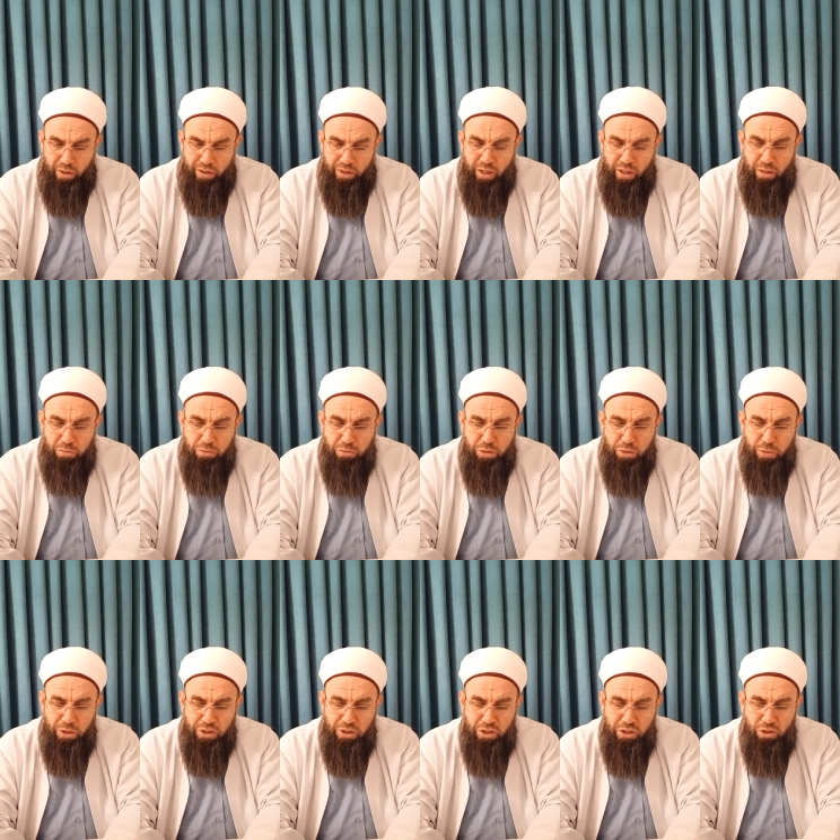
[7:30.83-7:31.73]

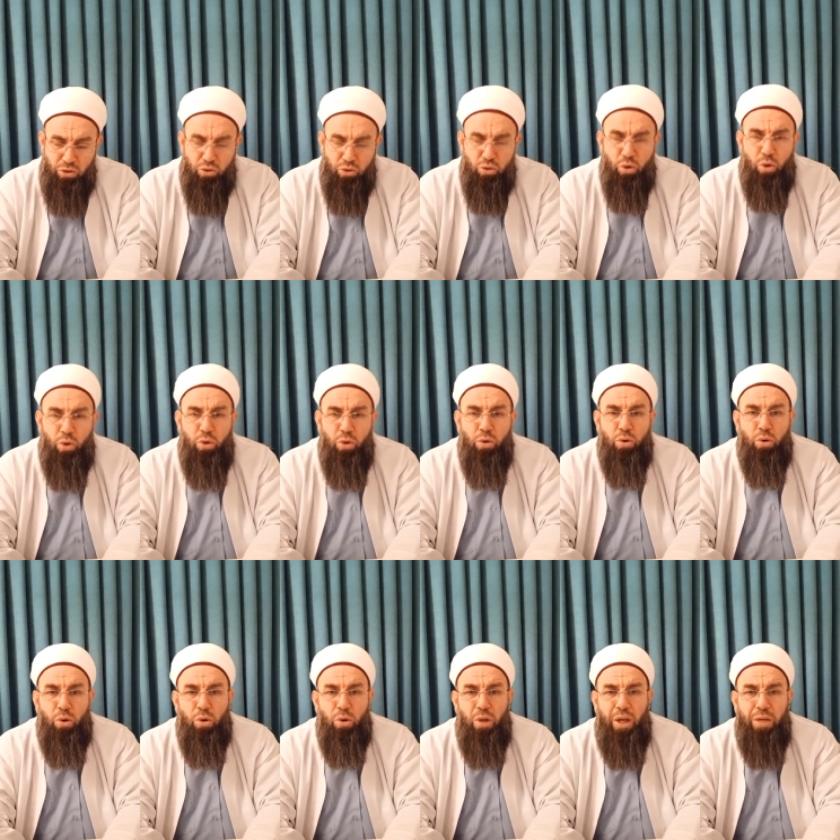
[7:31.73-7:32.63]
75. soru
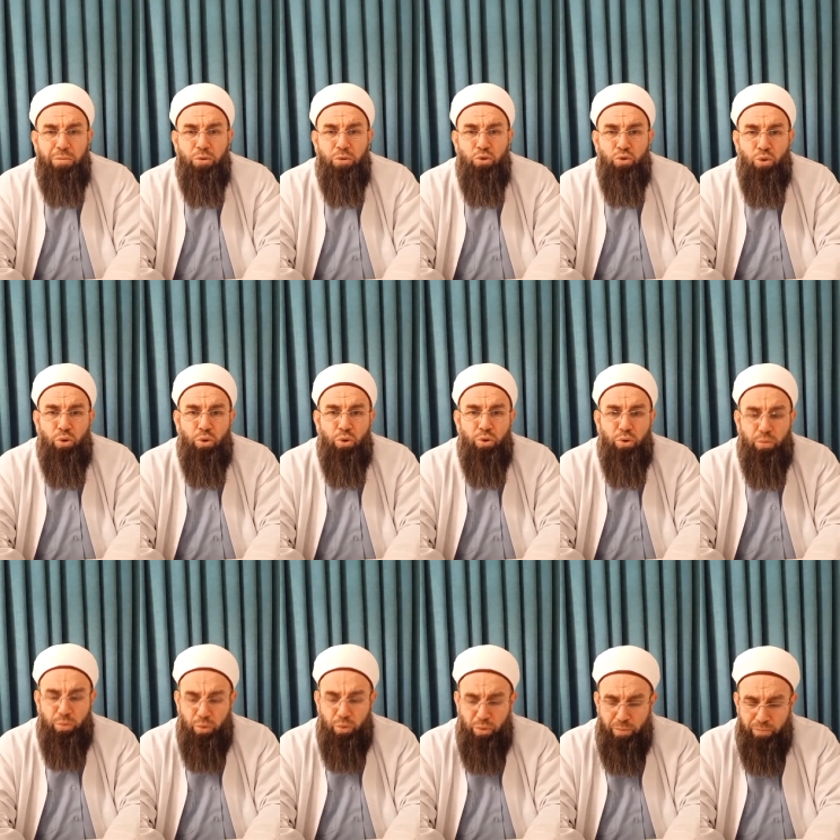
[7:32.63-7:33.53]
kolay bir
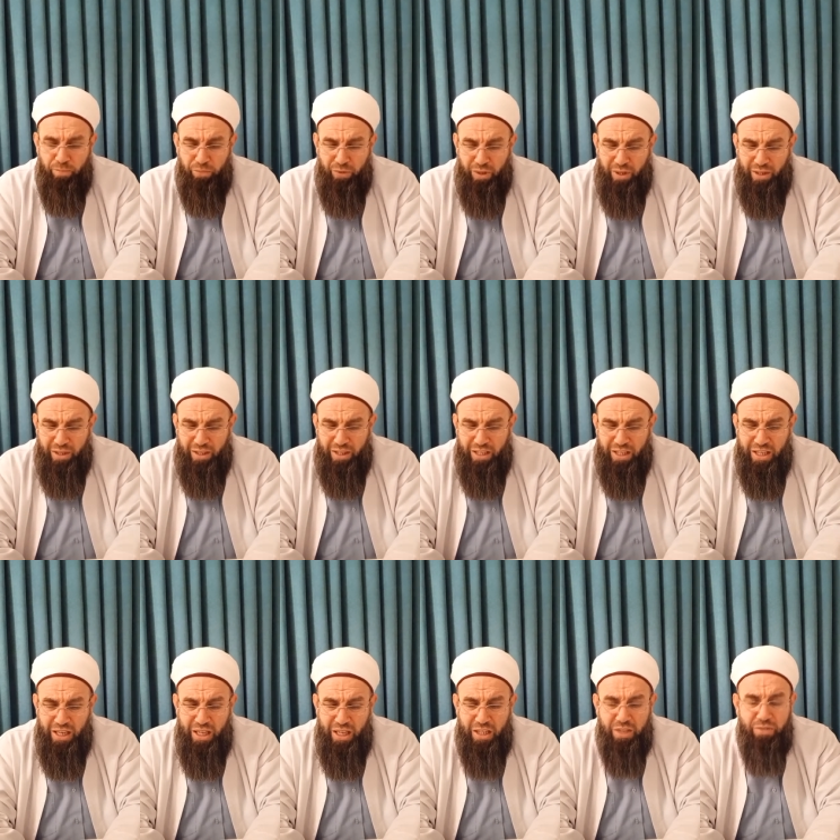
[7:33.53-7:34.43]
soruydu bu.
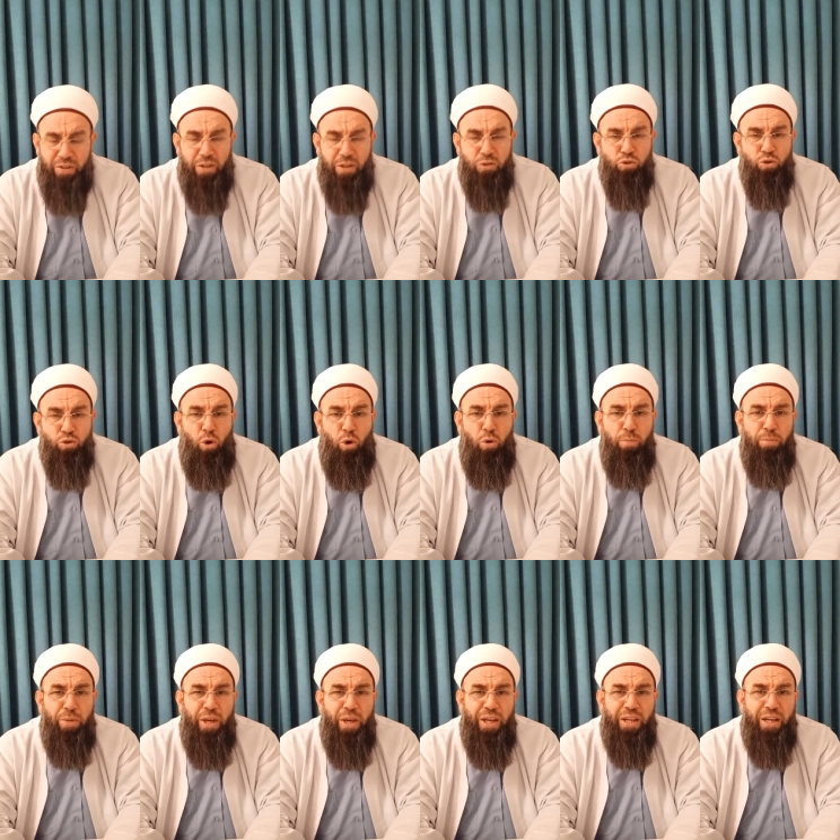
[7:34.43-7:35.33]
İlk ve
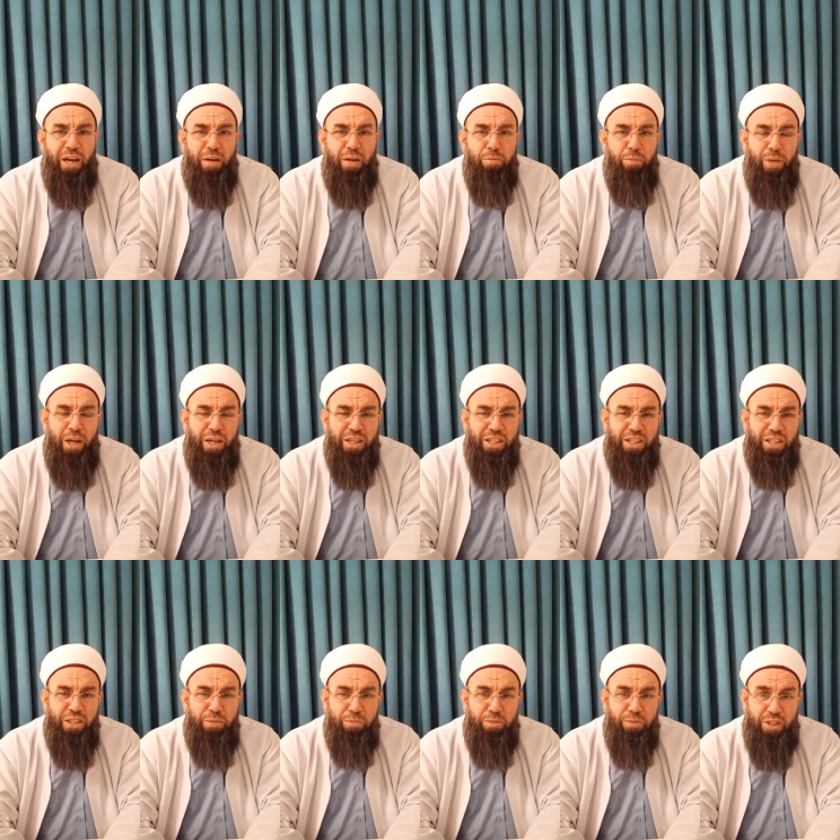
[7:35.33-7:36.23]
son peygamber
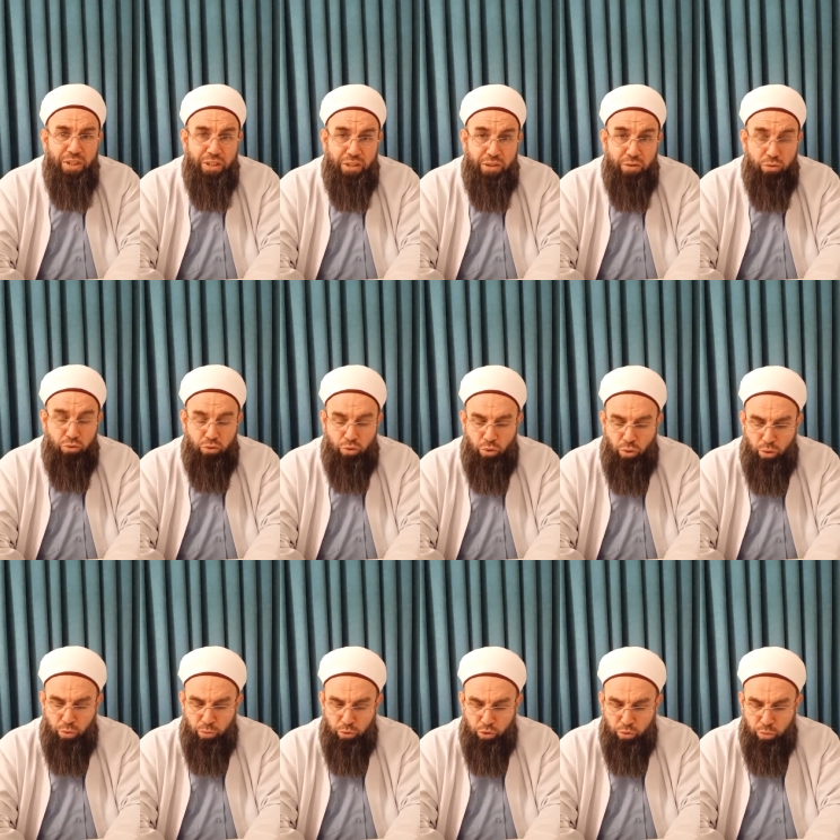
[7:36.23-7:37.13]
kimdir
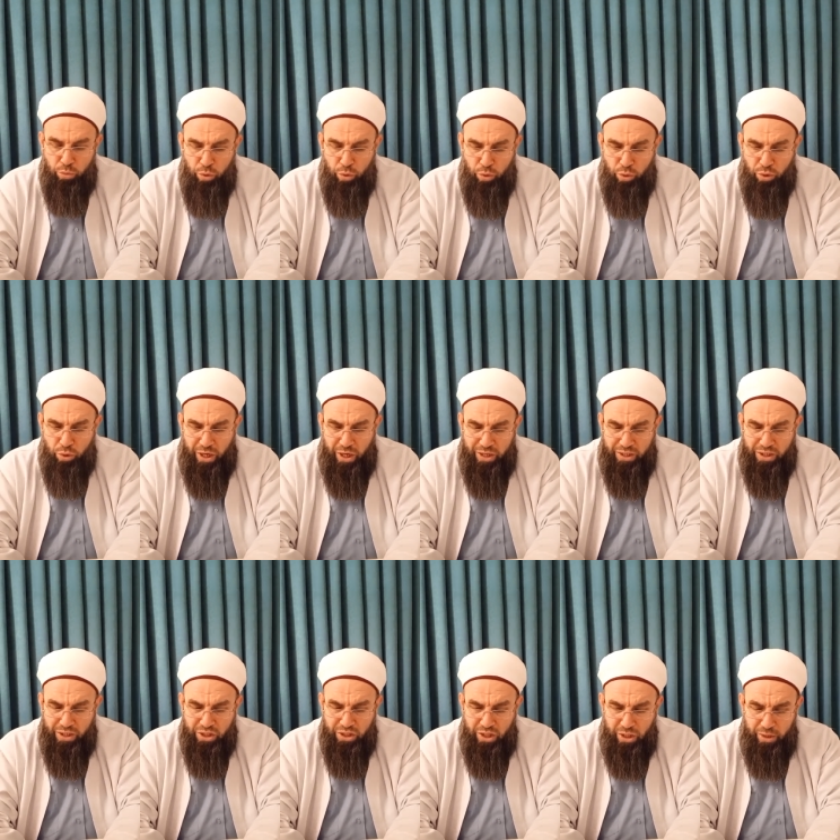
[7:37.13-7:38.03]
sorumuz buydu
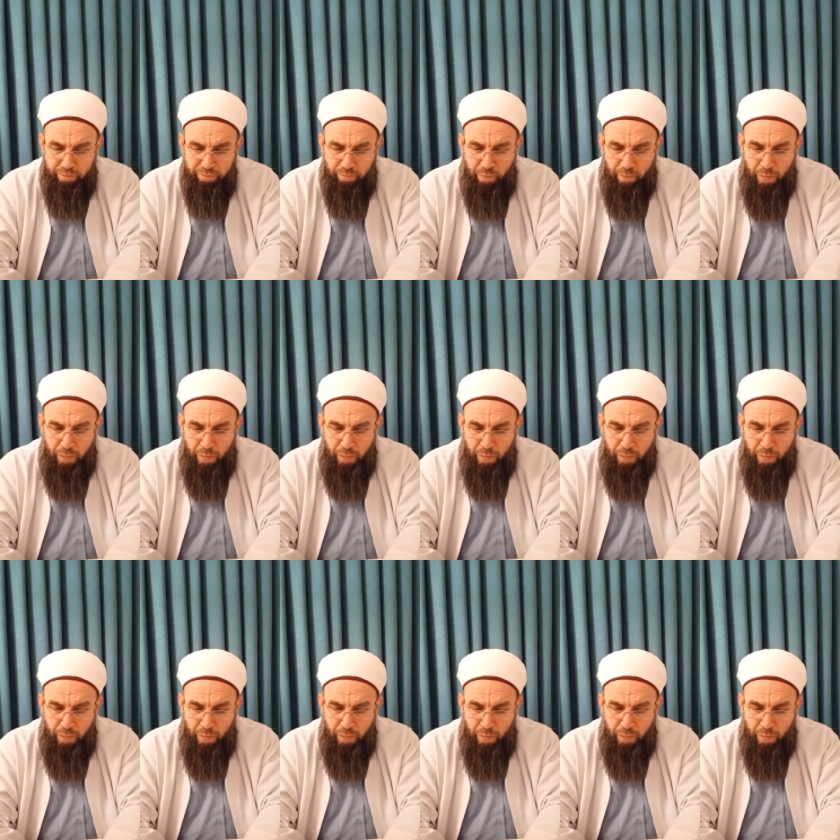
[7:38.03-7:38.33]
kardeşlerim.